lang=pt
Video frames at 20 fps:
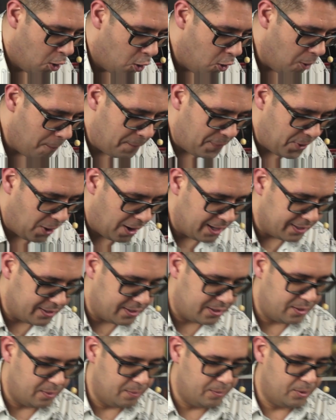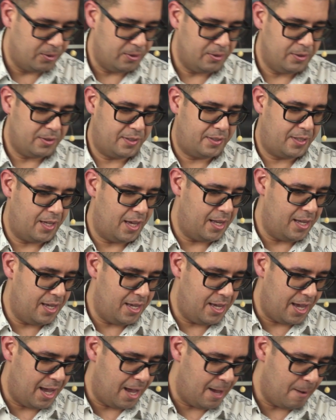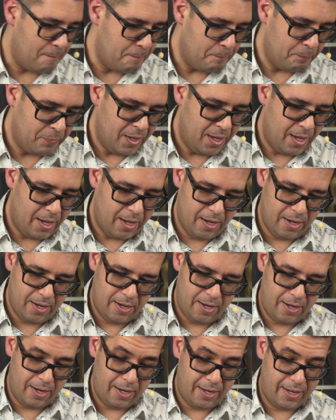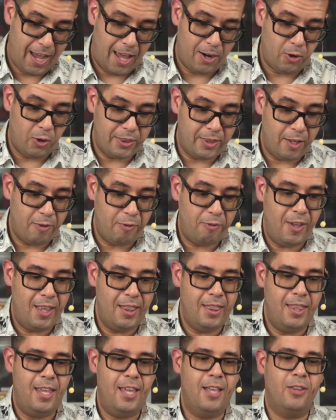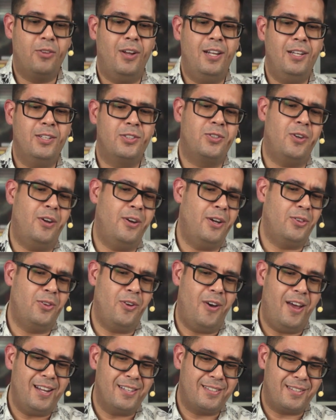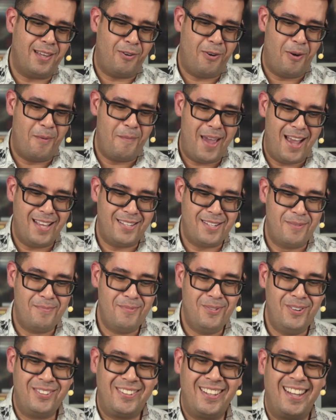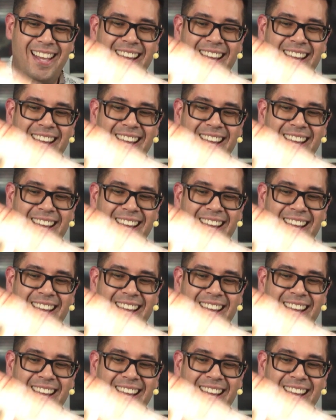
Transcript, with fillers: O próximo seria uh, Garota Veneno. Olha só, eu adoro essa comédia, é muito